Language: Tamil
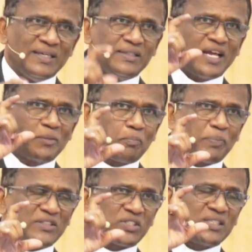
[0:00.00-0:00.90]
இன் தட்
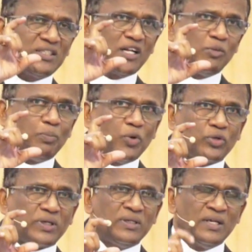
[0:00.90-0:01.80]
பர்சனல்
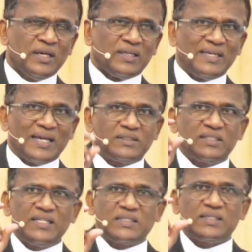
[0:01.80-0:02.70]
புக் இ ஹட்
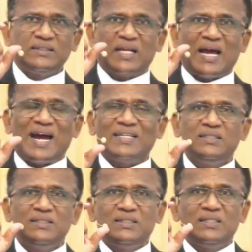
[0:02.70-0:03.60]
ரிட்டன்
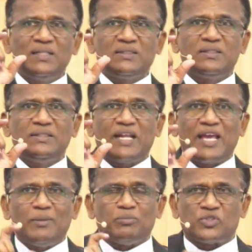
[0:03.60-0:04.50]
ஹண்ட்ரட்
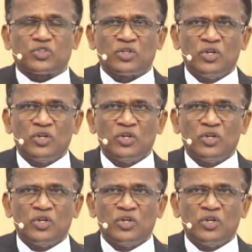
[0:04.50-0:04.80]
நேம்ஸ்